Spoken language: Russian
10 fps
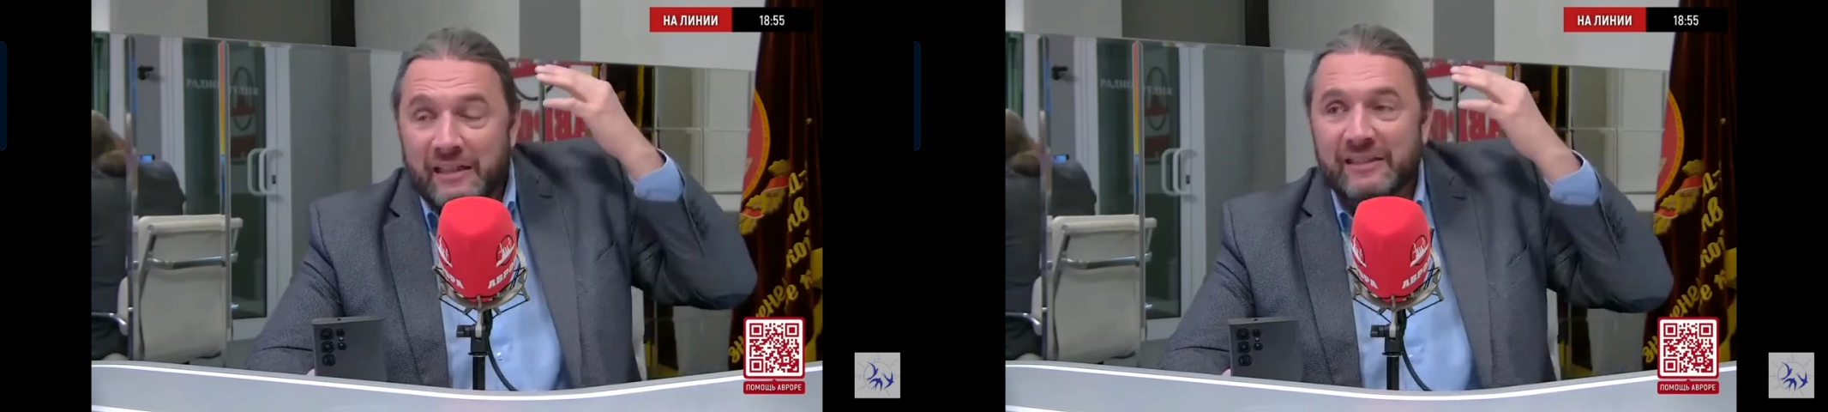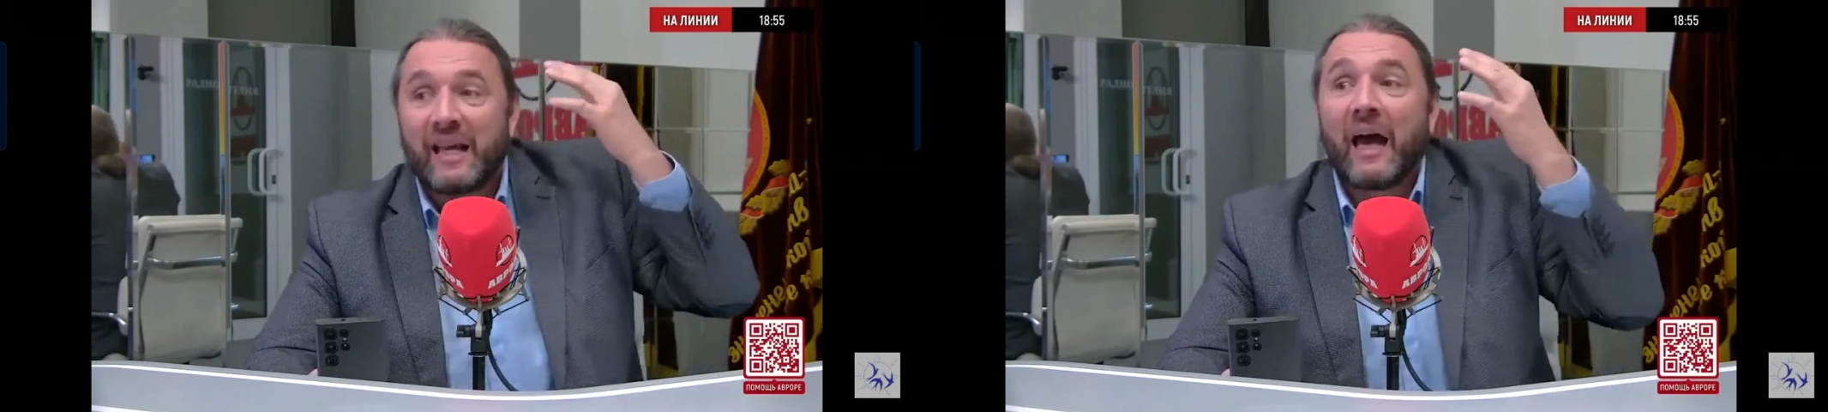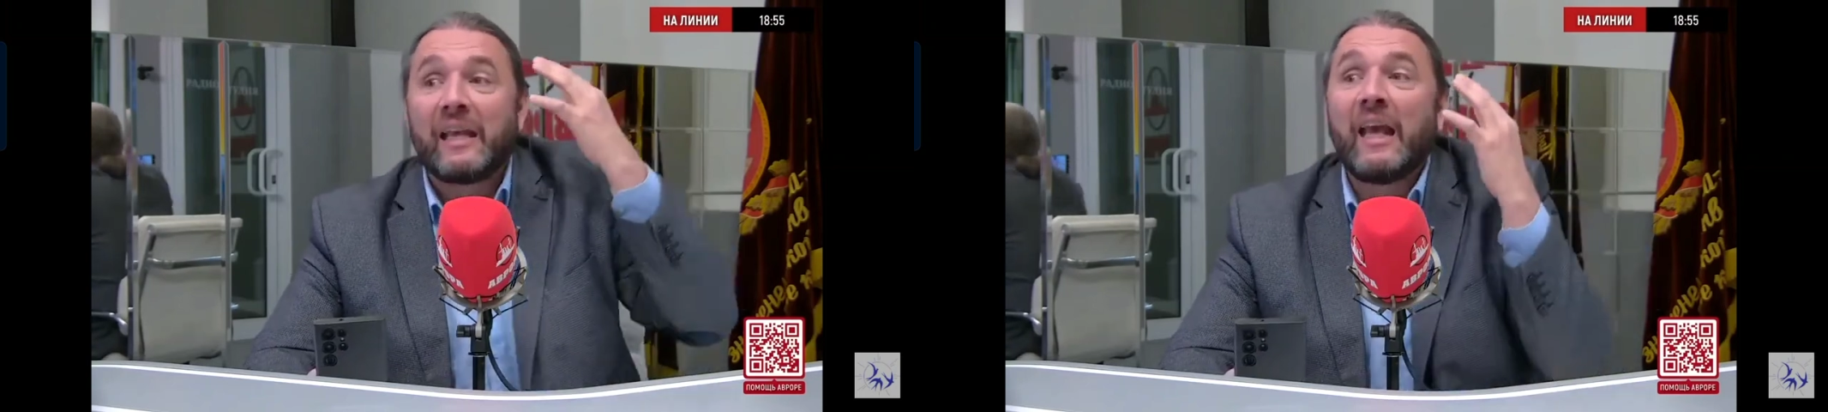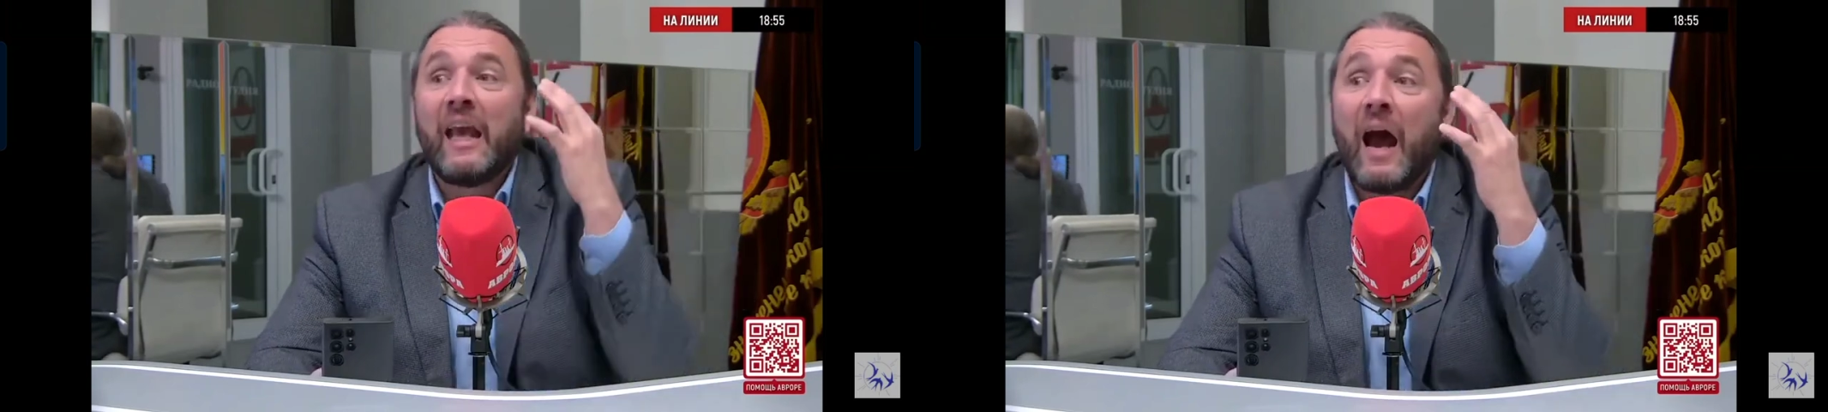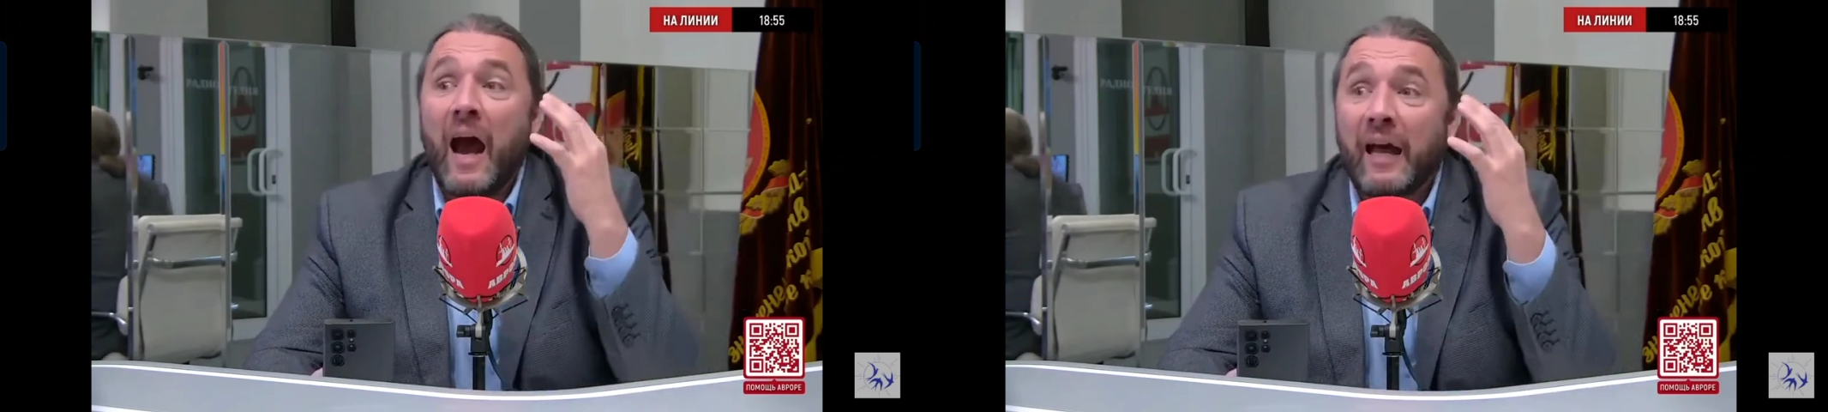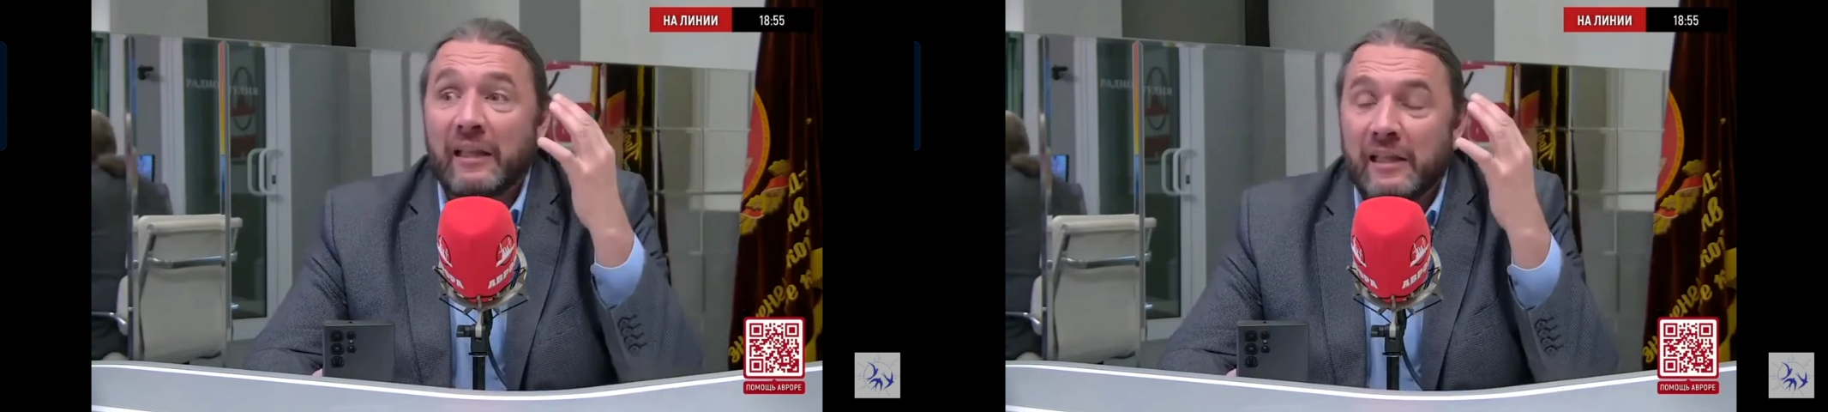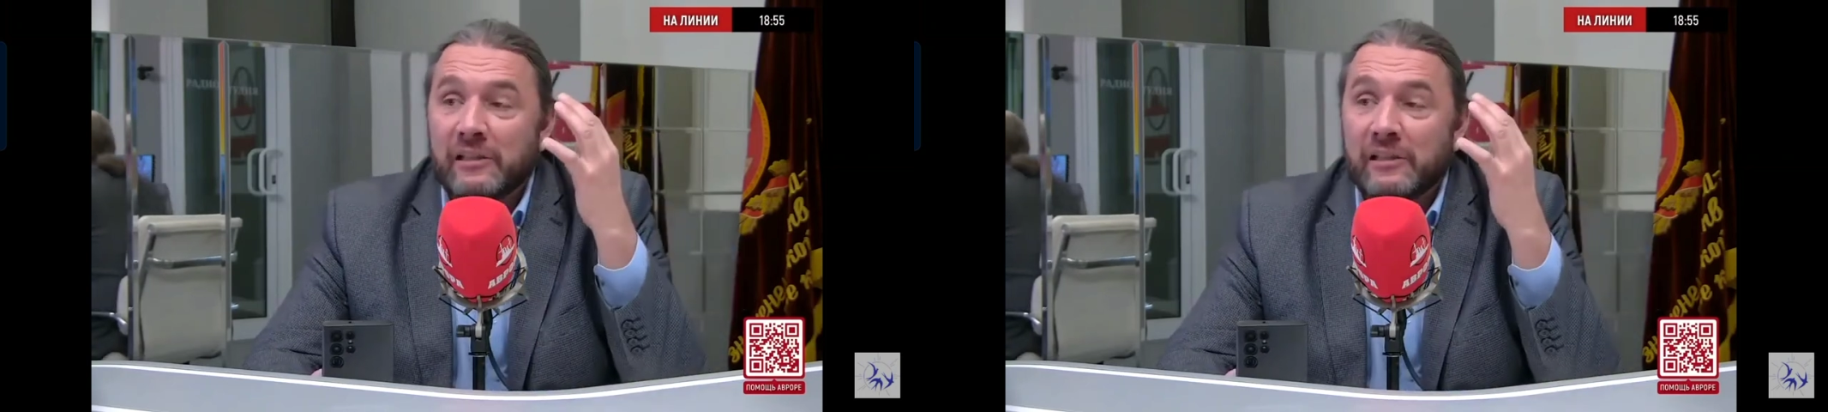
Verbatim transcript: из океана,